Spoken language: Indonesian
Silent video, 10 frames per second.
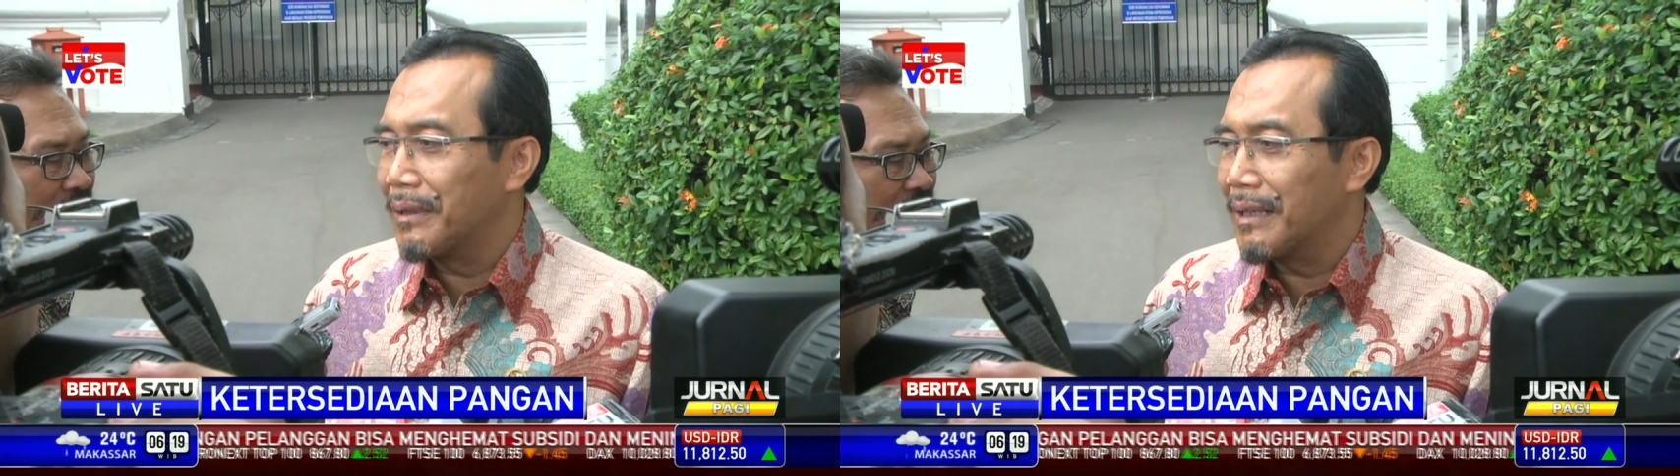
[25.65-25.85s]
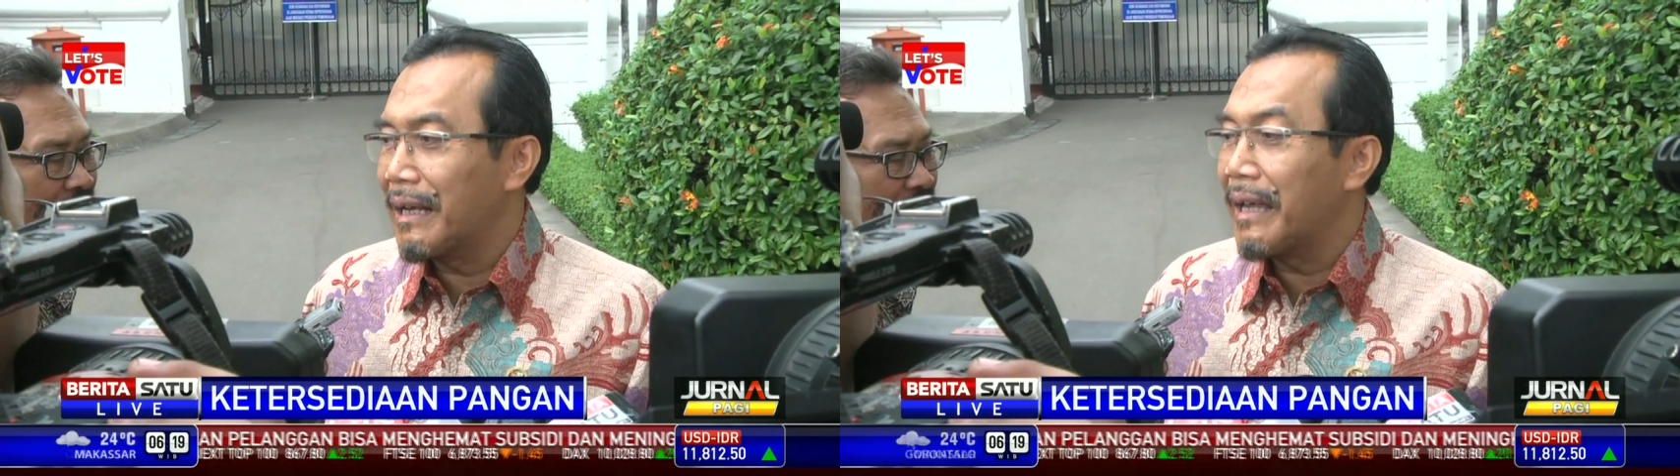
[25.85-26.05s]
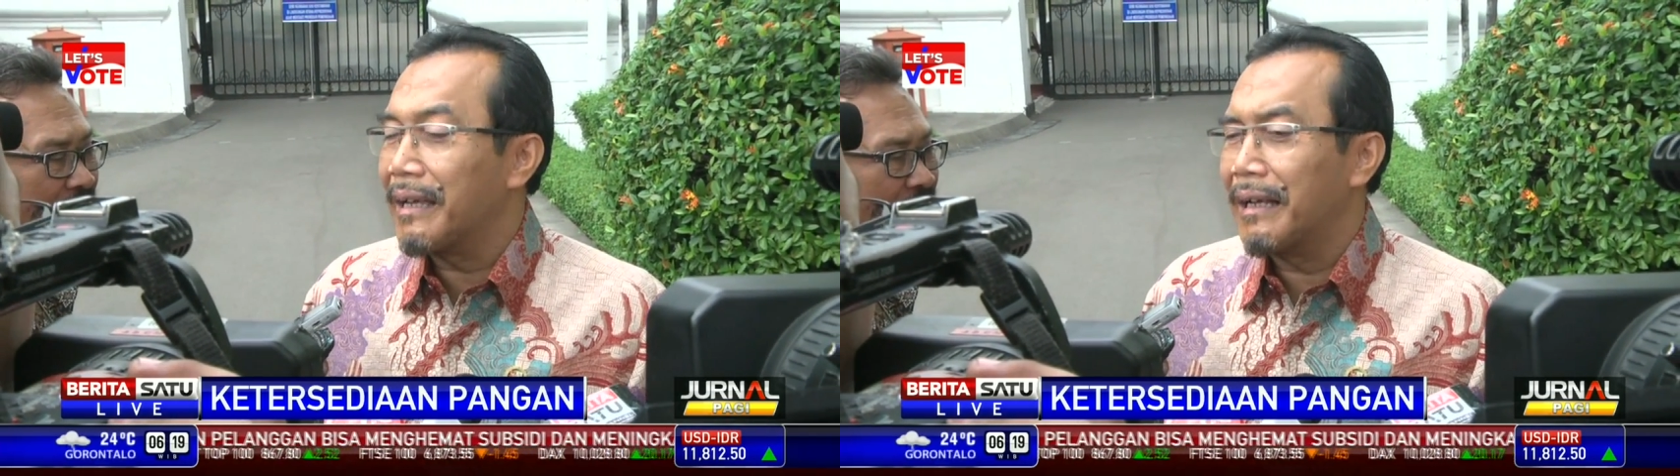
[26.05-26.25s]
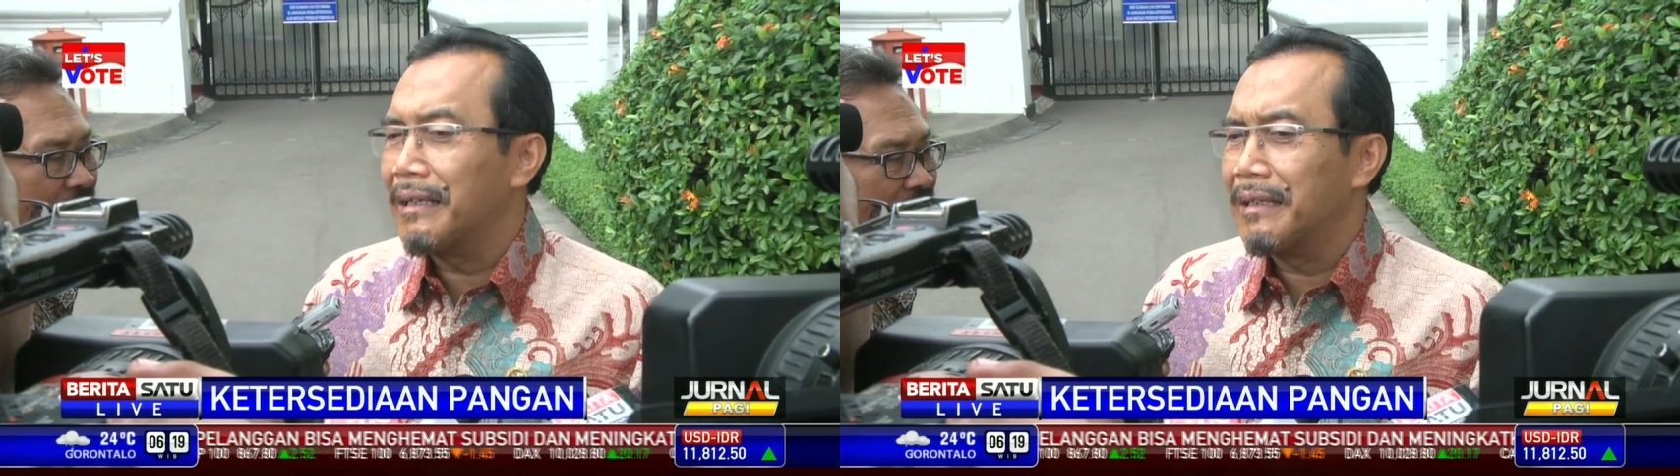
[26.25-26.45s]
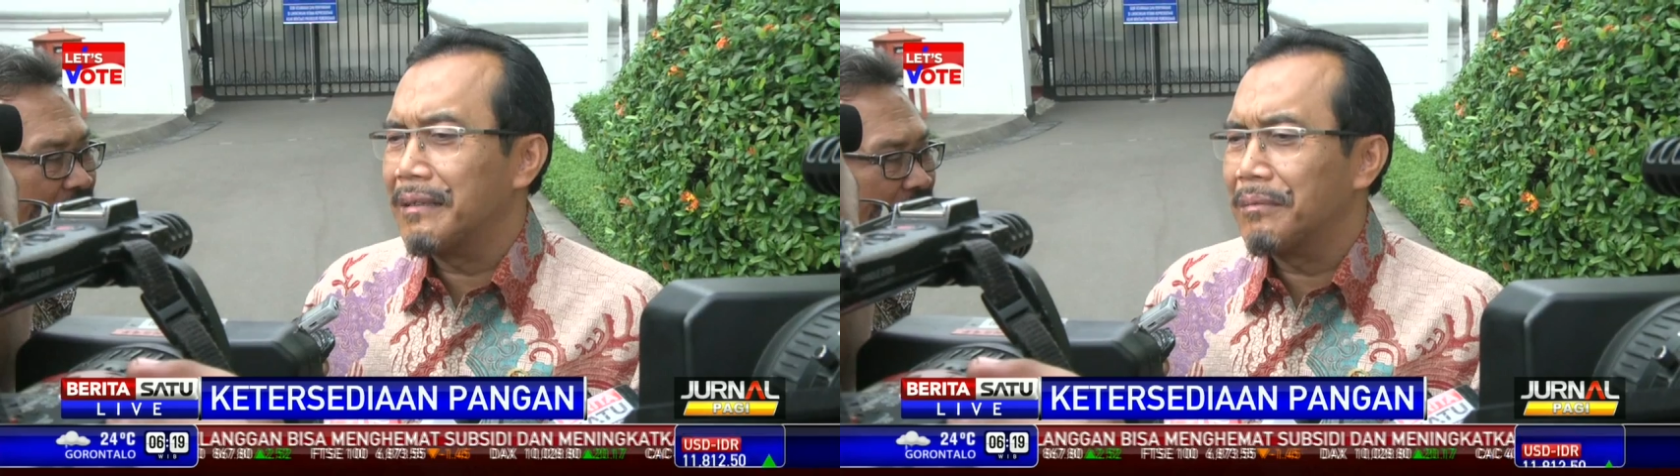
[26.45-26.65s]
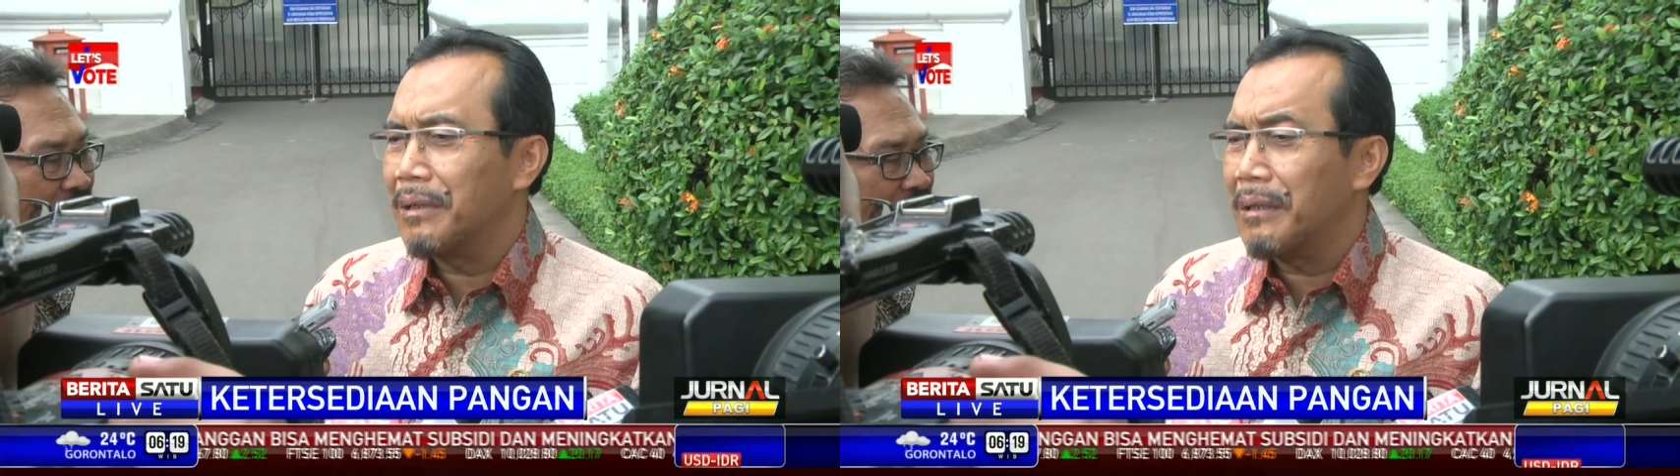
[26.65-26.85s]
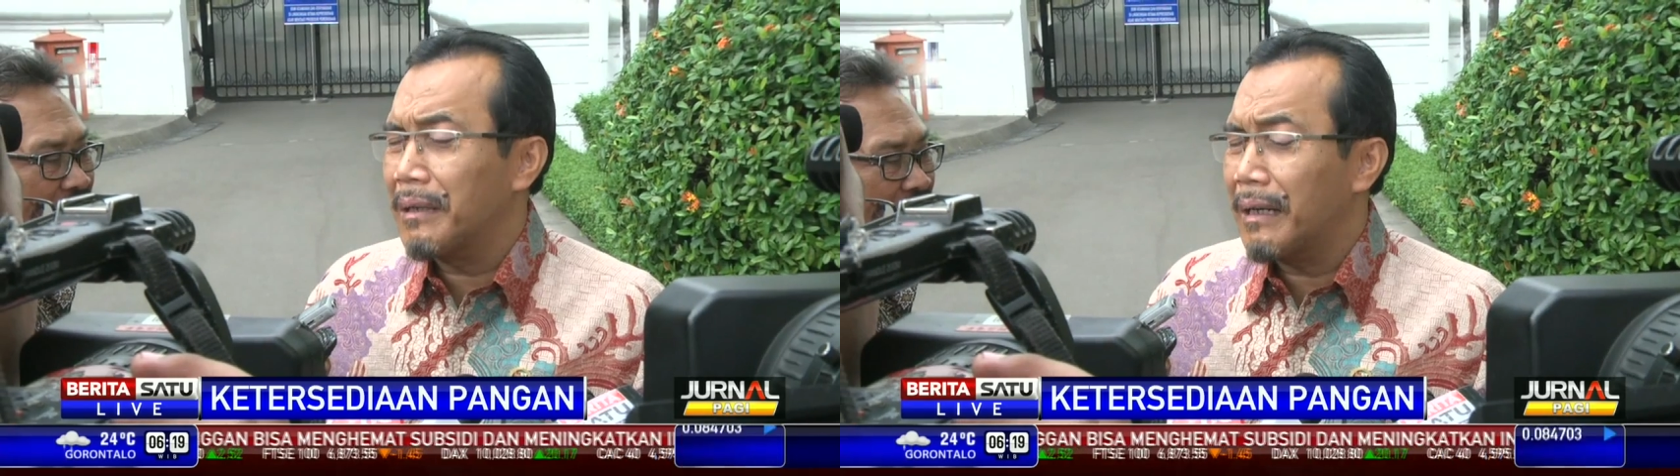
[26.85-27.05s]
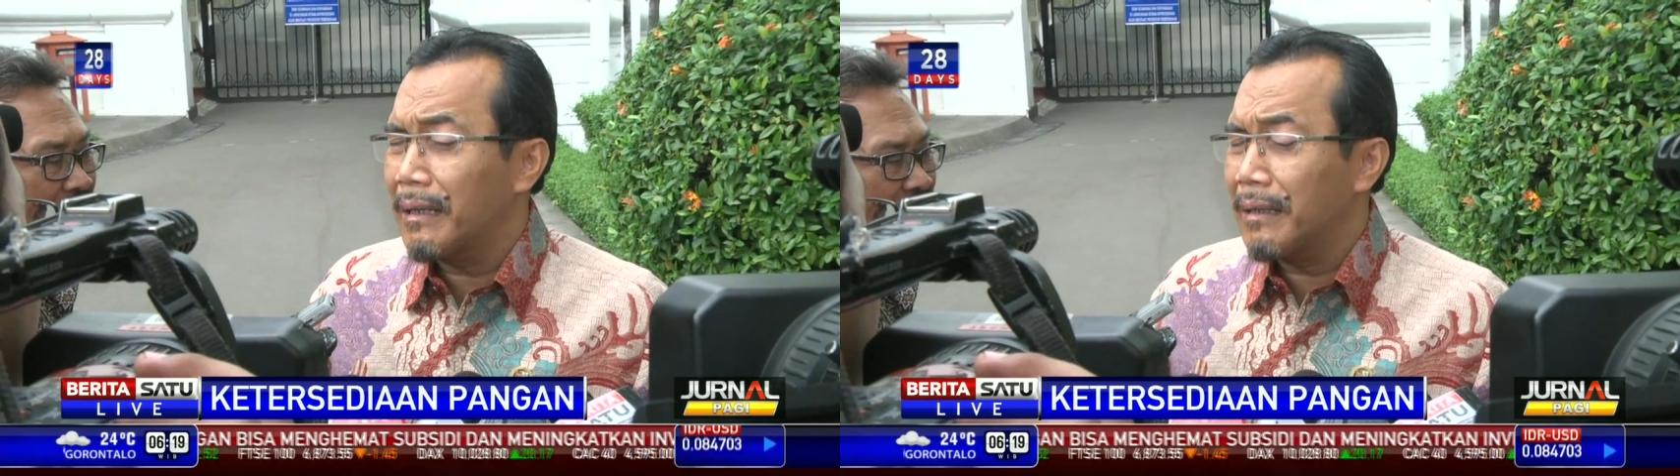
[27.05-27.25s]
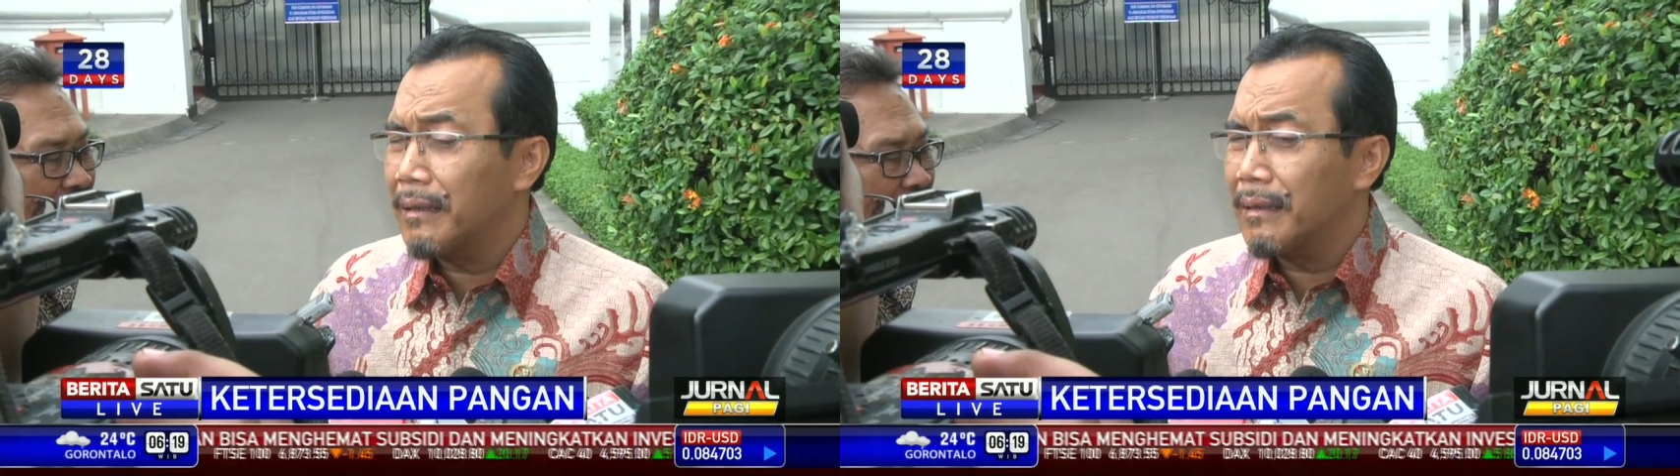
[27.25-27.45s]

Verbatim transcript: Jadi oh. kenaikan ini sebenarnya